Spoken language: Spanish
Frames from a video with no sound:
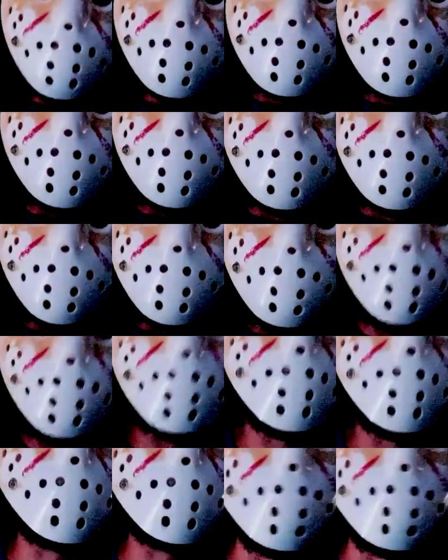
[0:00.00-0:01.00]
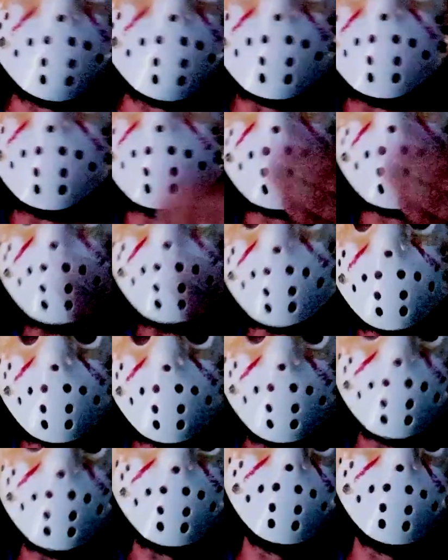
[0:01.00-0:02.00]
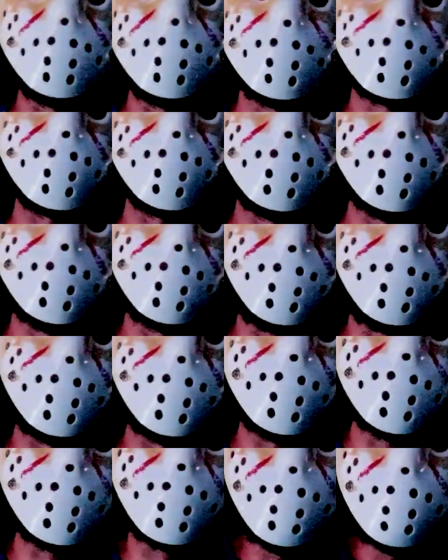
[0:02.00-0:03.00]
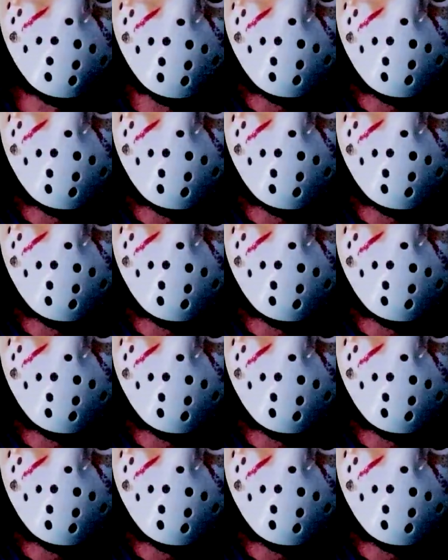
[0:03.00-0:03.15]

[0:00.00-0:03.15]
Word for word: Que me lo diga. Y si la vais a ver, también ponérmelo en los comentarios